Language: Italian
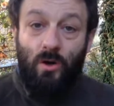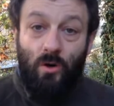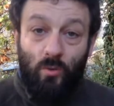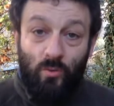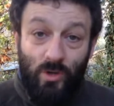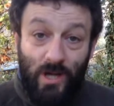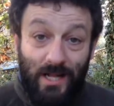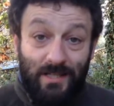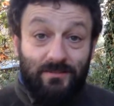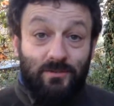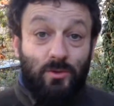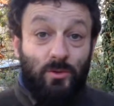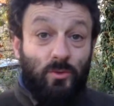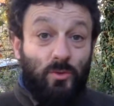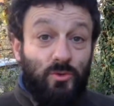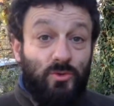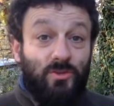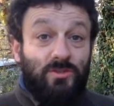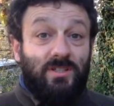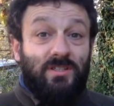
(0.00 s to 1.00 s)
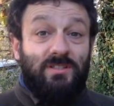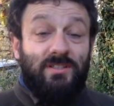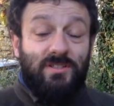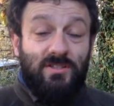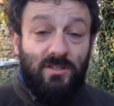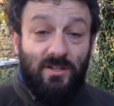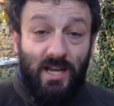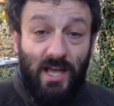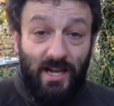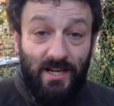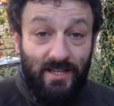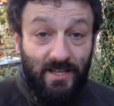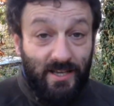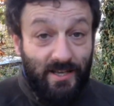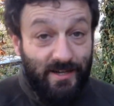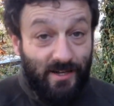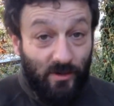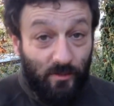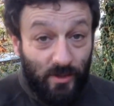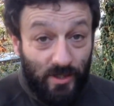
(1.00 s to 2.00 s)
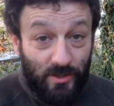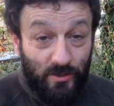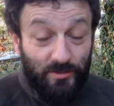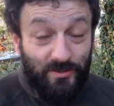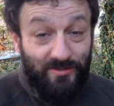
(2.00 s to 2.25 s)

Un altro uso tradizionale era quello